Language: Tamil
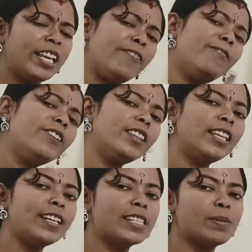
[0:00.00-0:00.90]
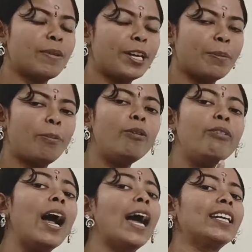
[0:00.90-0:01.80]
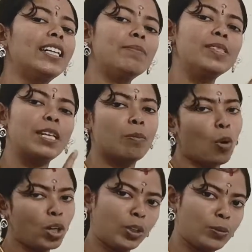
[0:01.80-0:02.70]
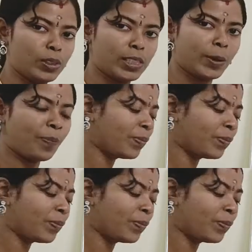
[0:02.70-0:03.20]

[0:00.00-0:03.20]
எவ்ரி திங் இஸ் மேட் அப் ஆஃப் ஆக்டம்ஸ் அண்ட் மாலிகுல்ஸ்